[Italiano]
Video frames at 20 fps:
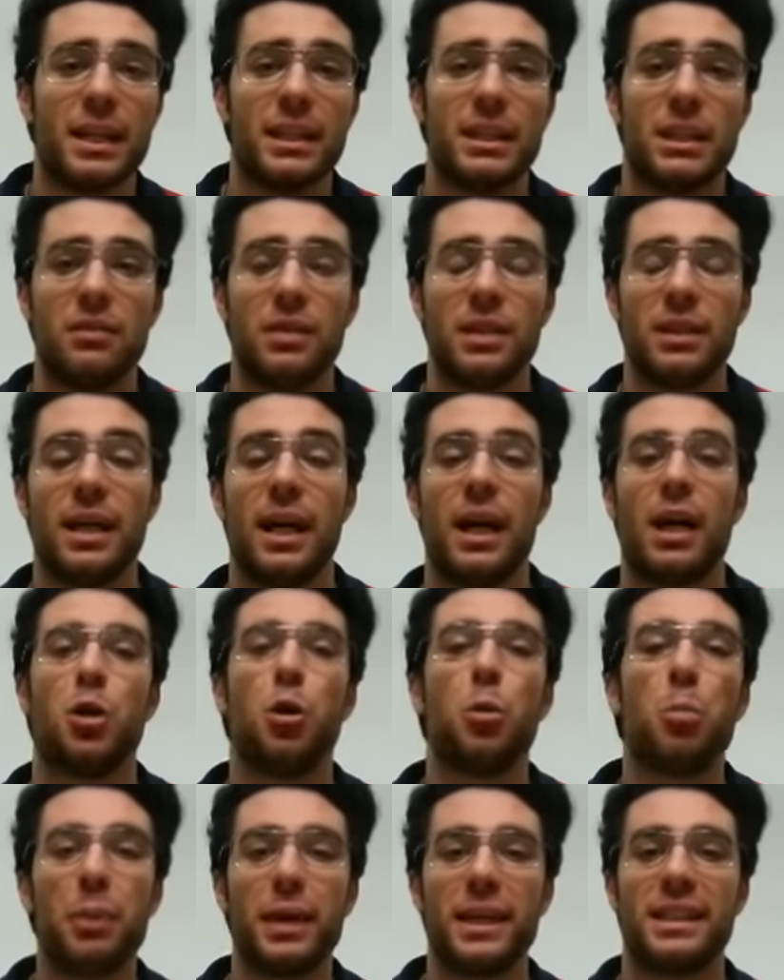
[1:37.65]
di vita
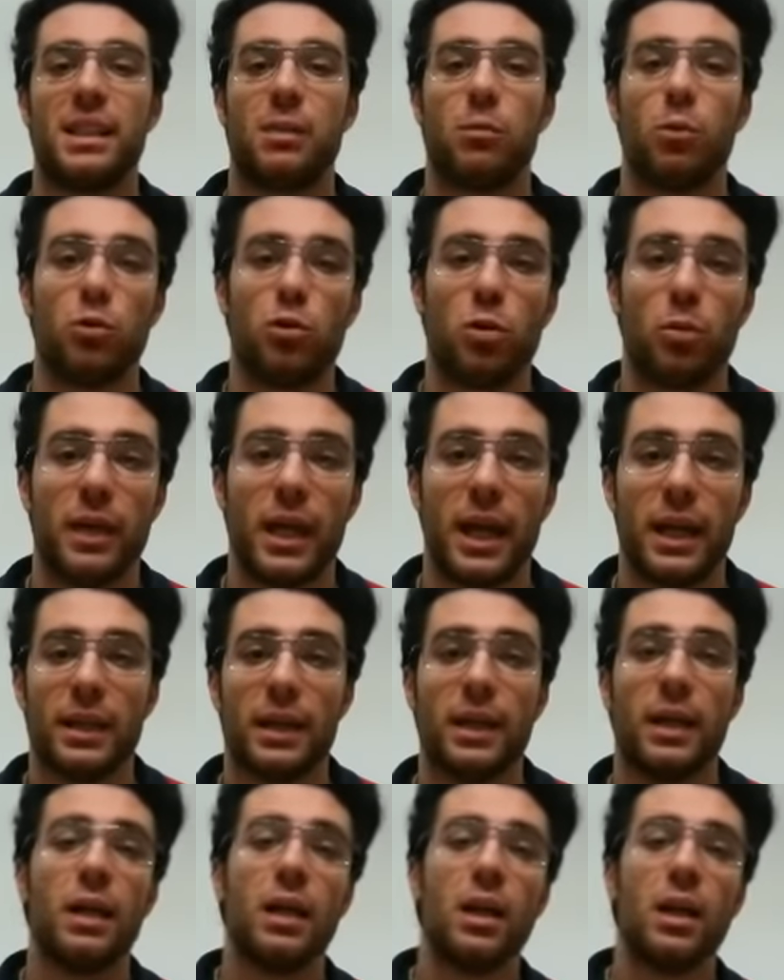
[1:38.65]
non prese molto piede,